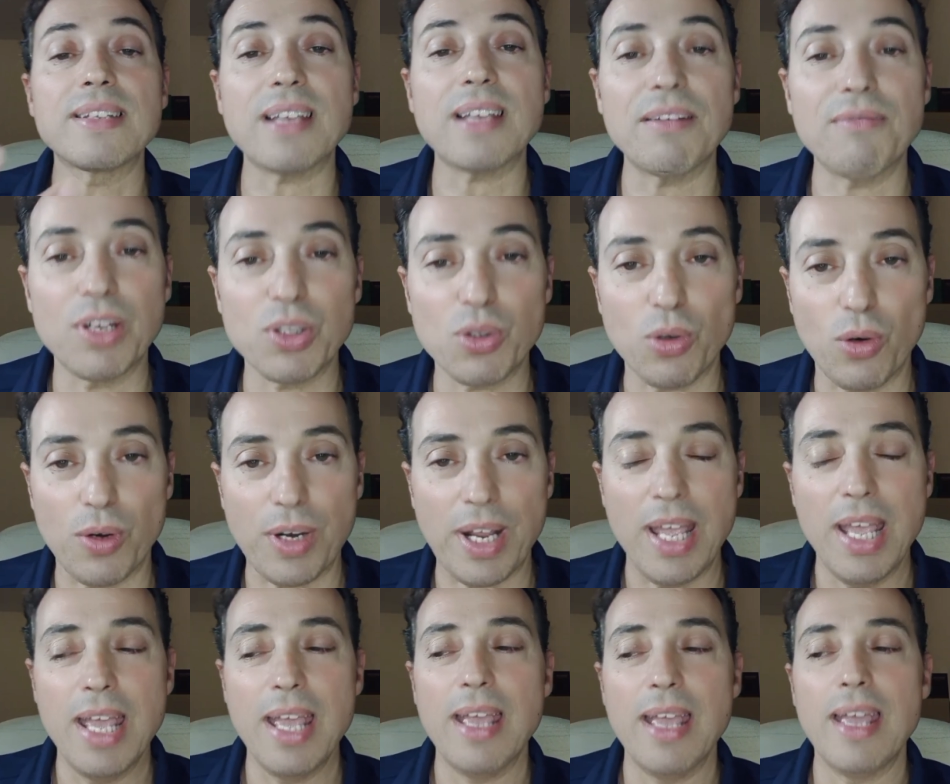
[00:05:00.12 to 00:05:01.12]

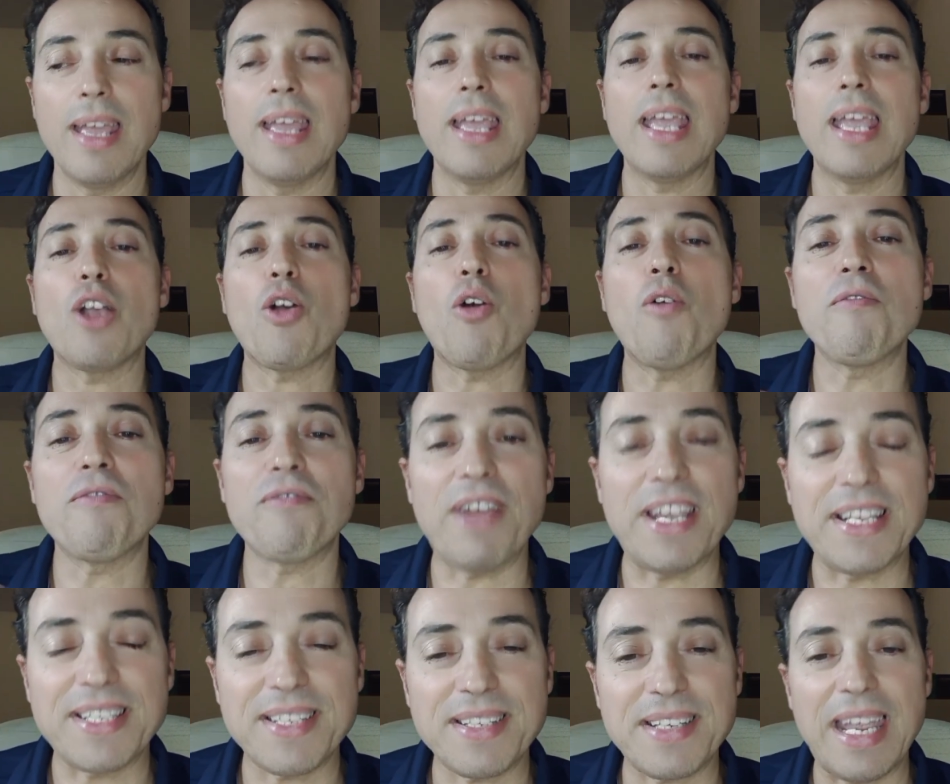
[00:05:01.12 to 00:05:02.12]
Salvatore,
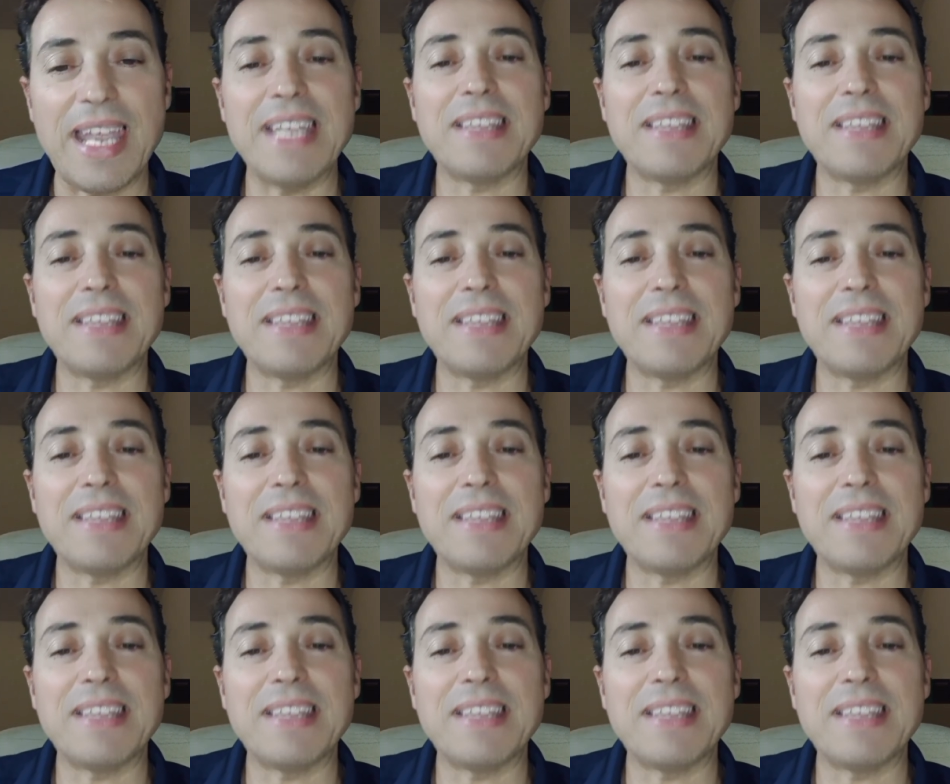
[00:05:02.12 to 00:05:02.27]
confessi